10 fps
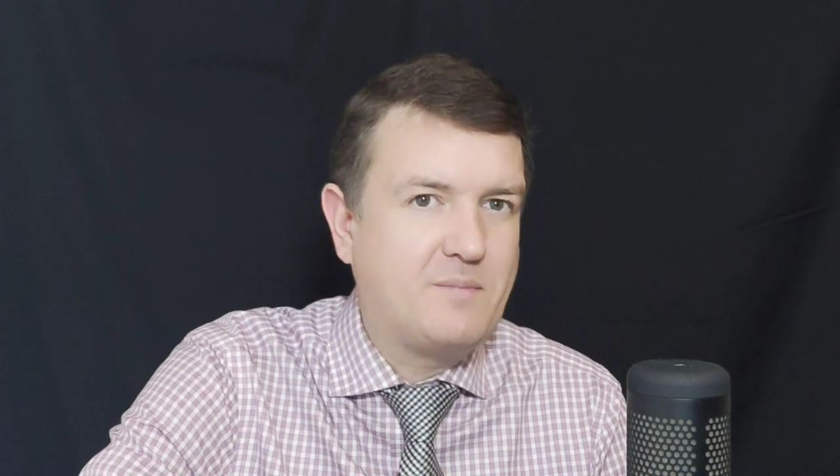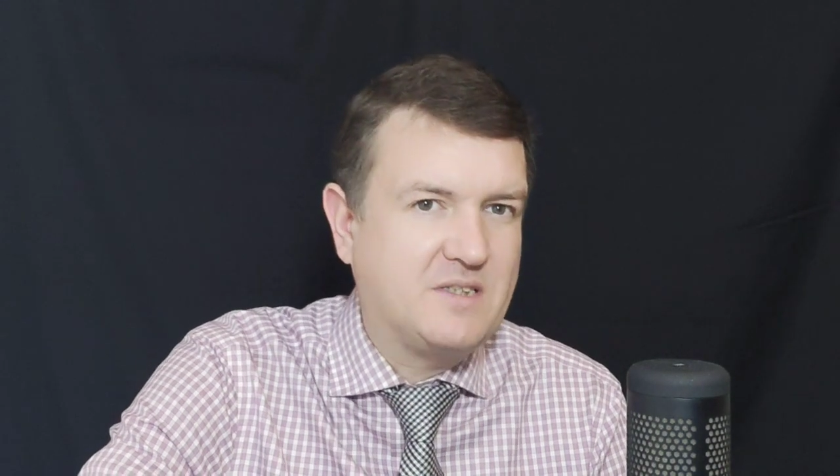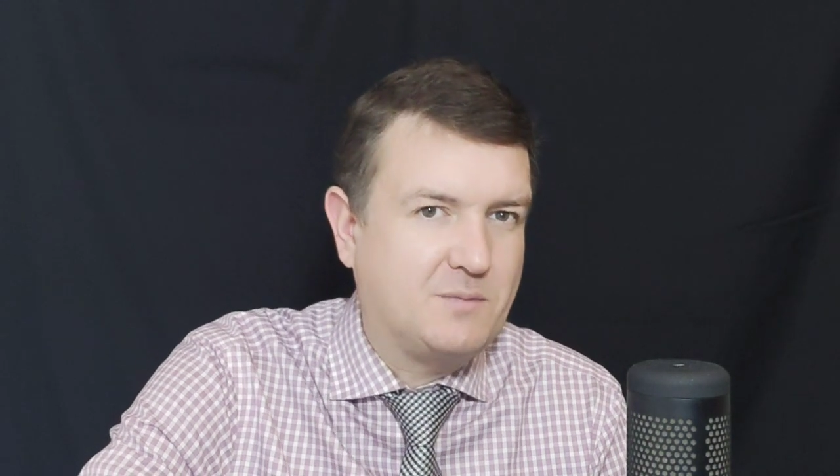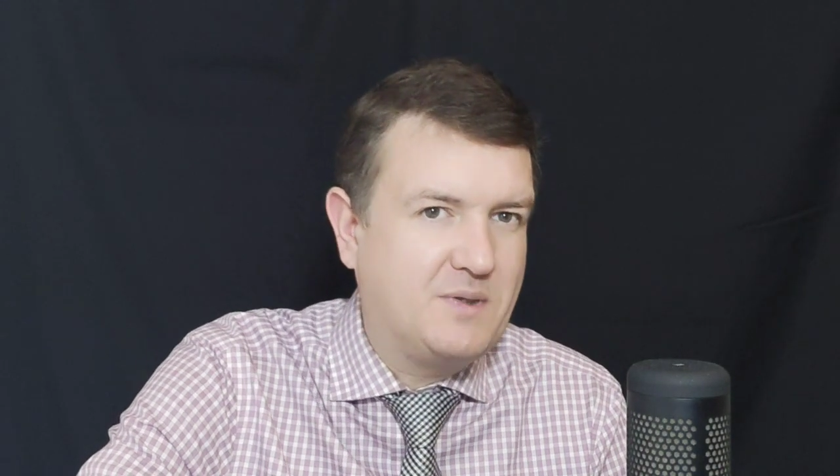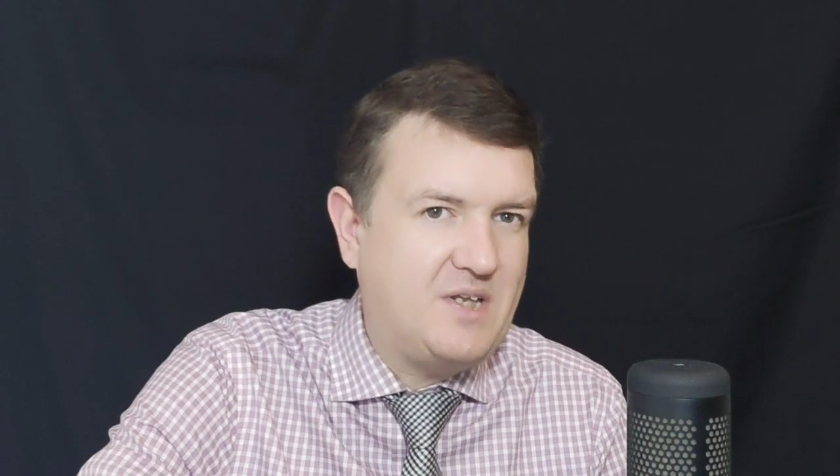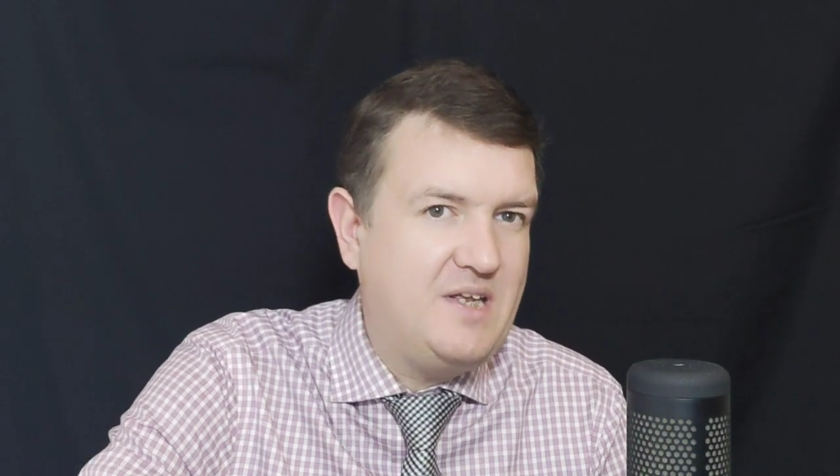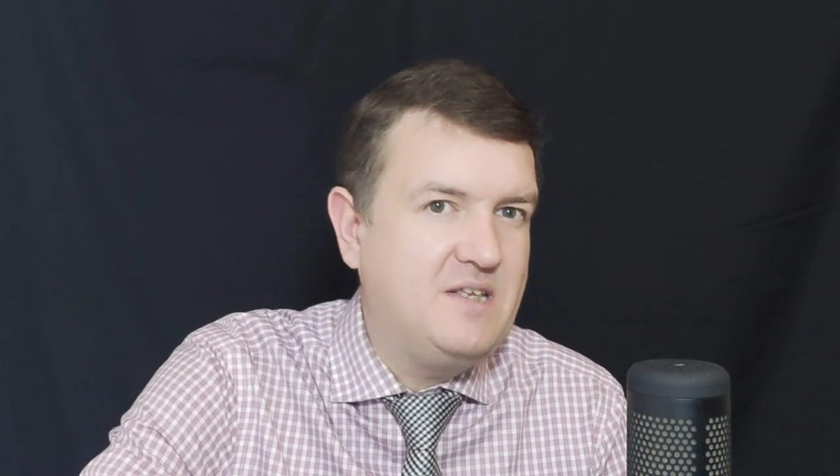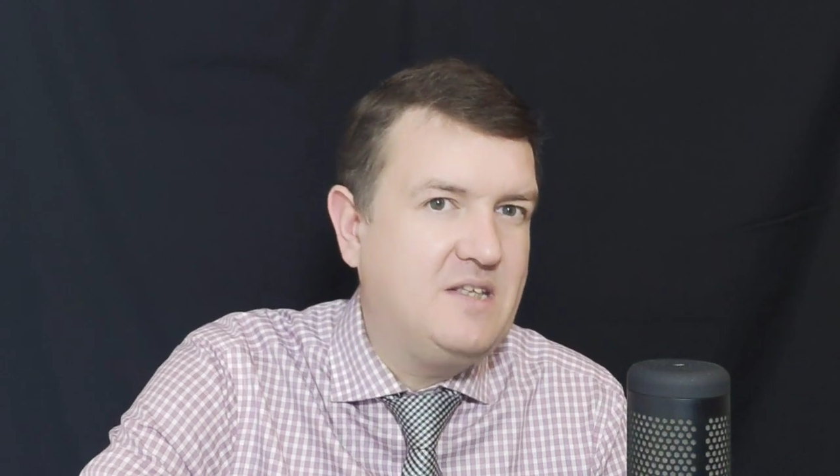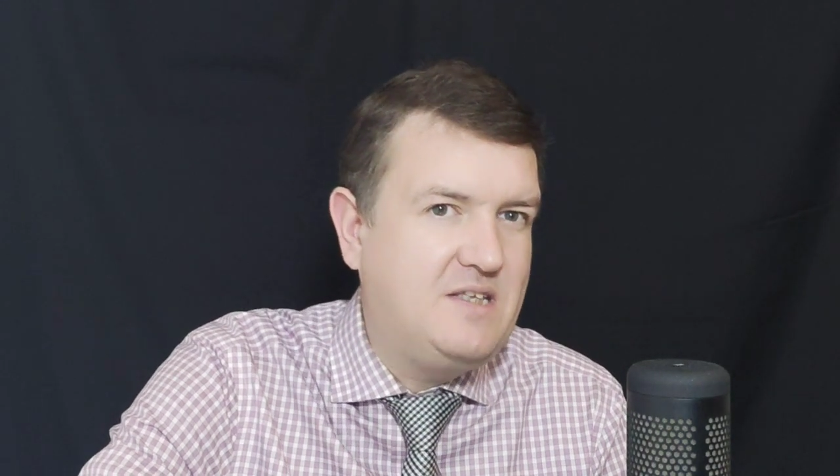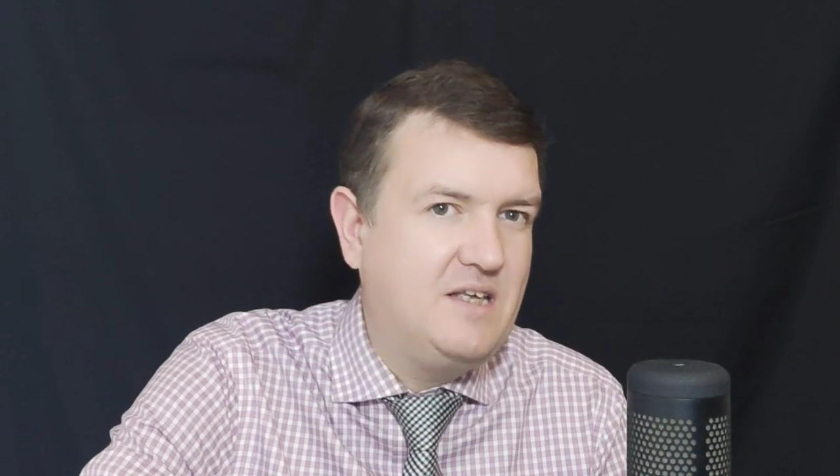
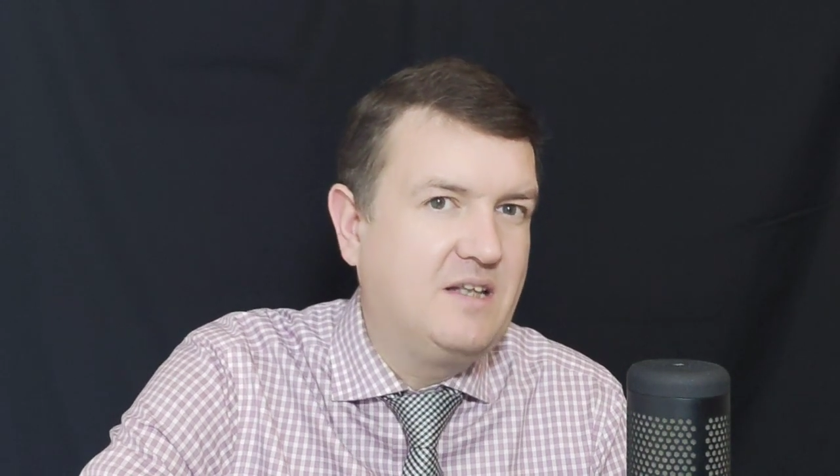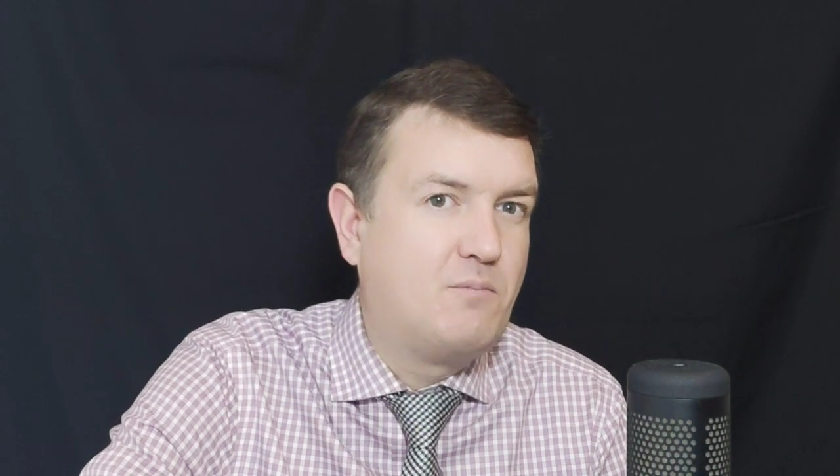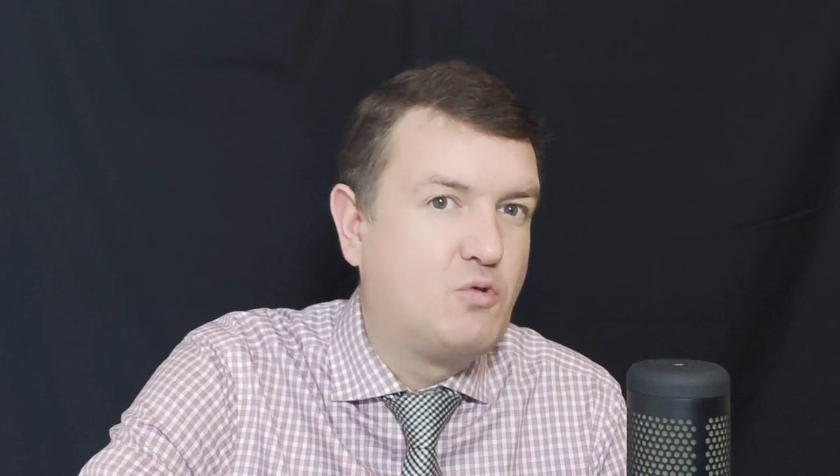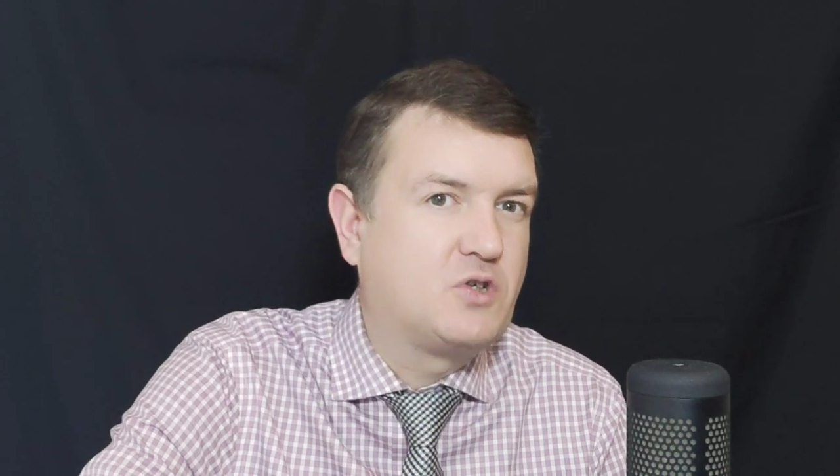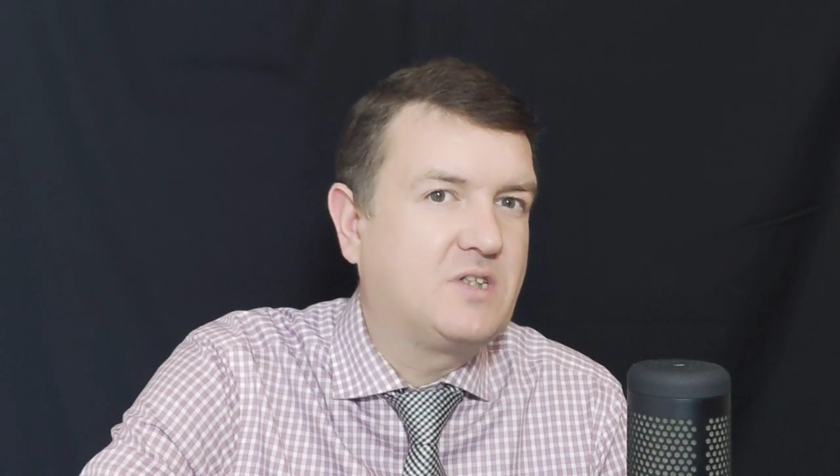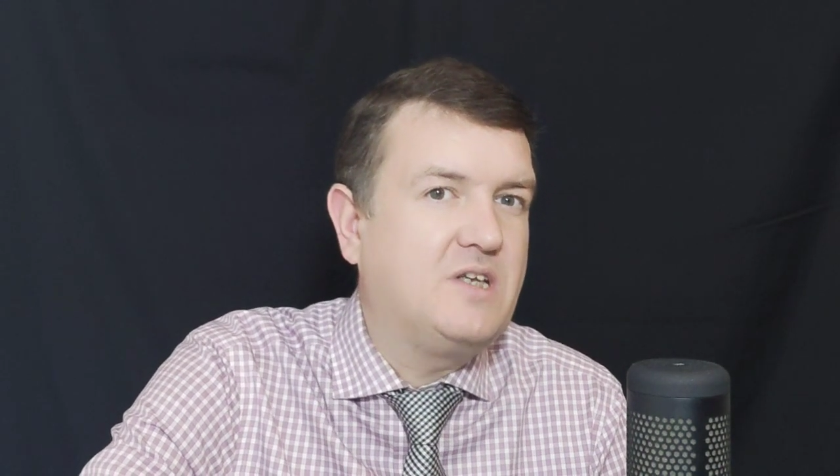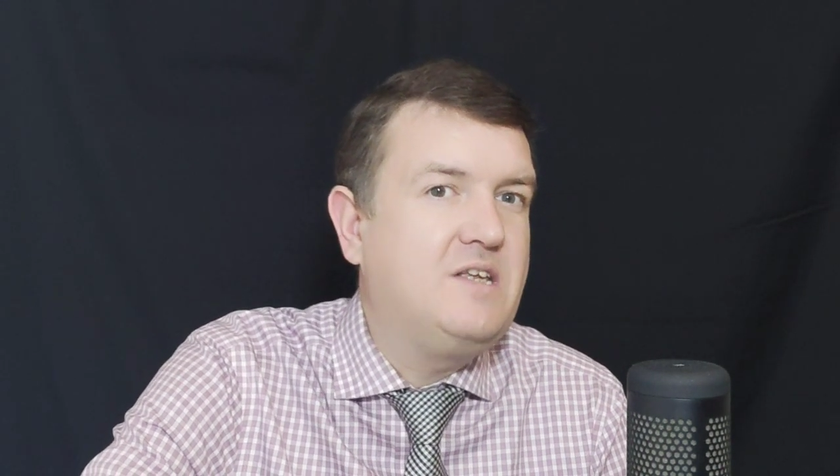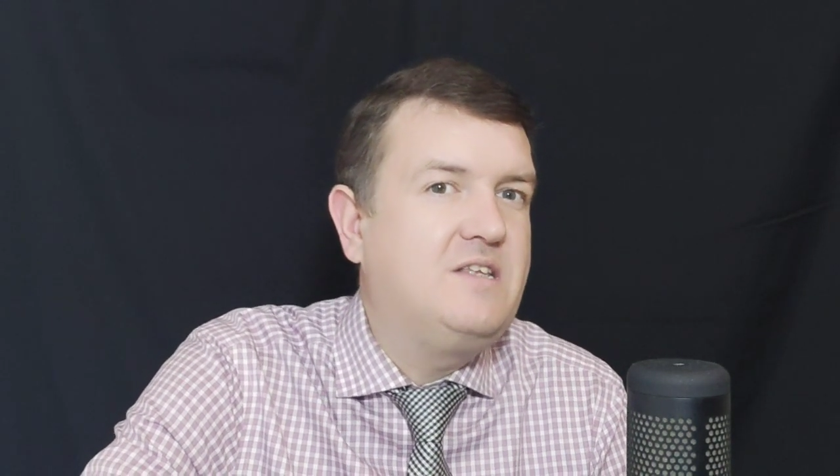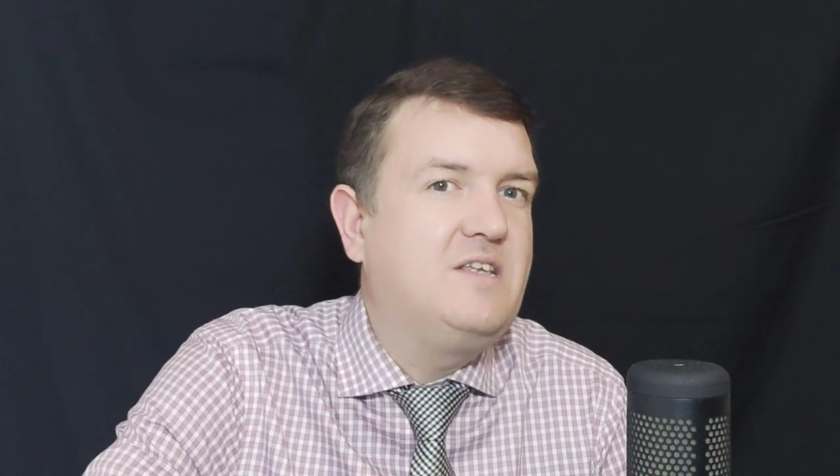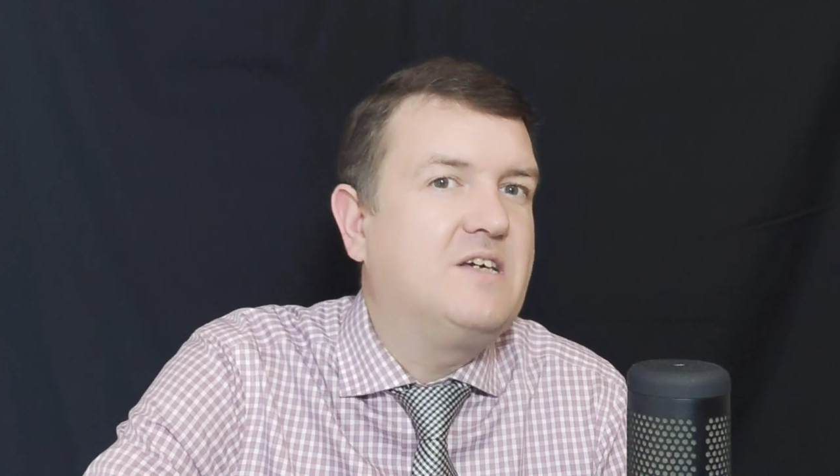рассмотрении дела может
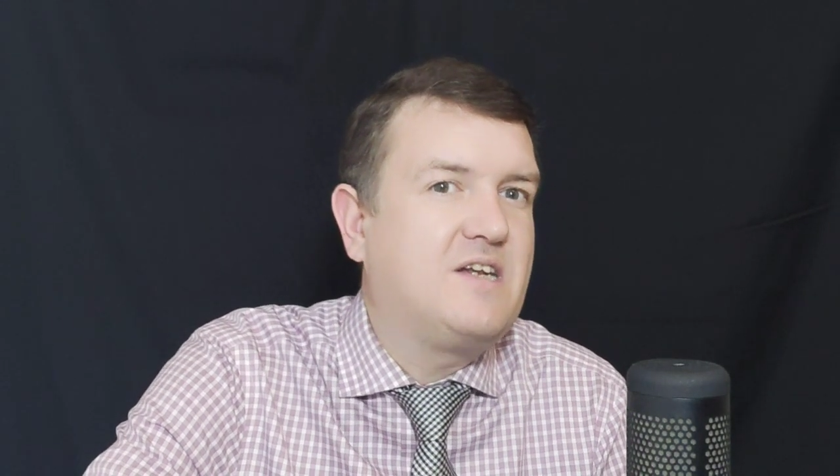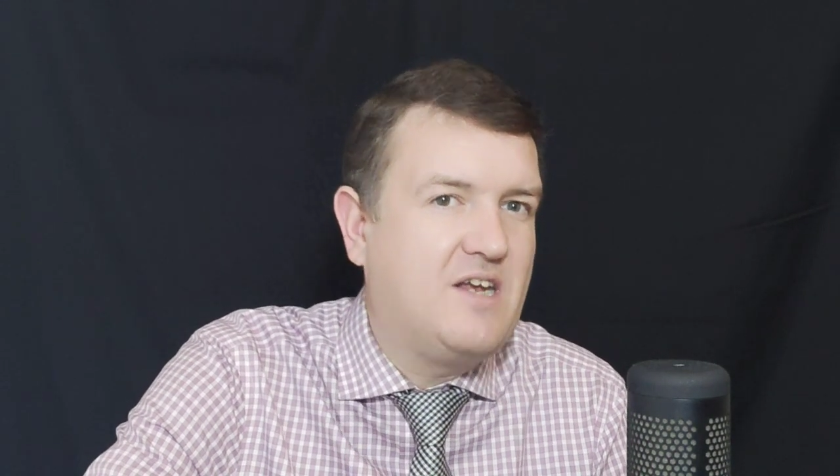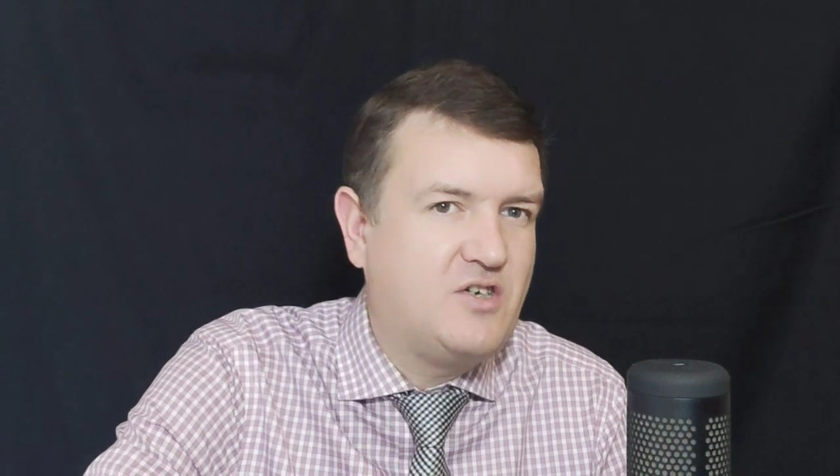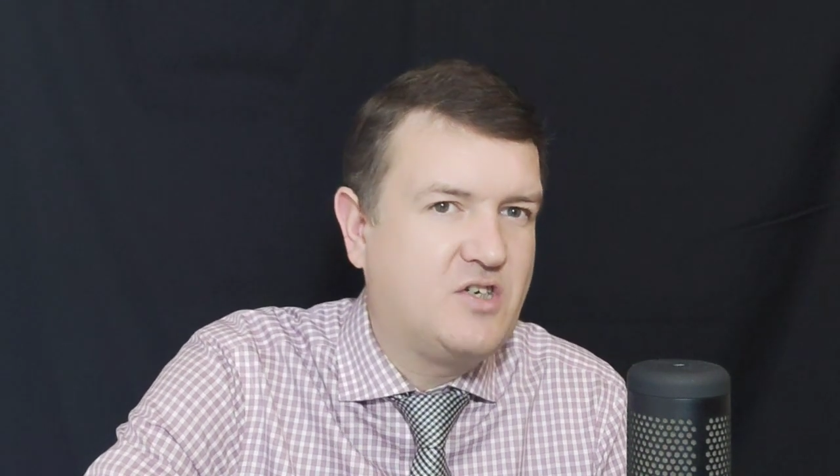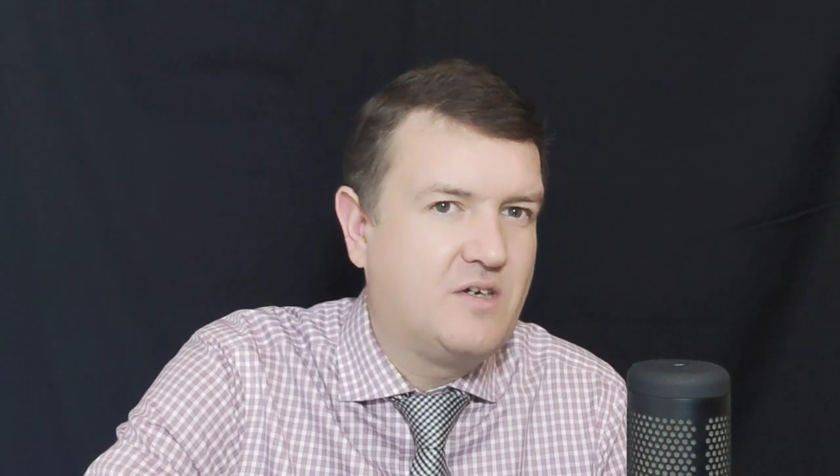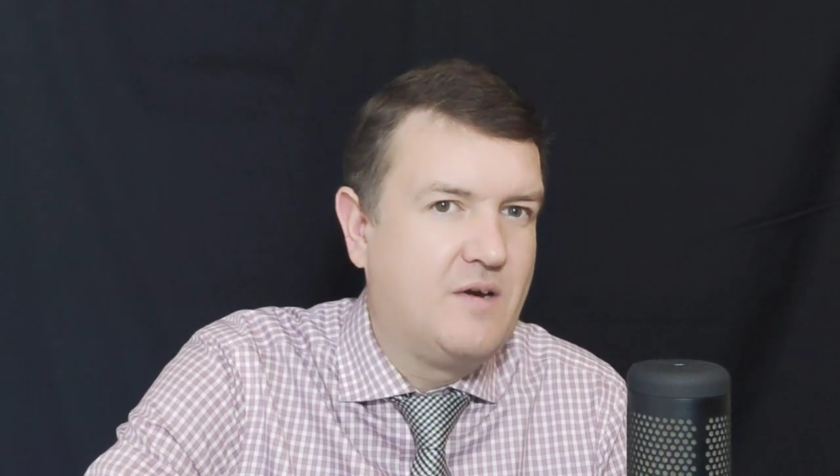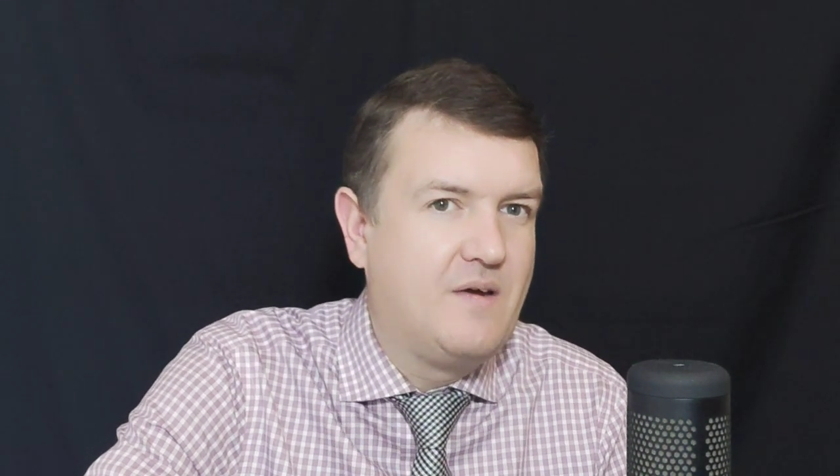идти речь?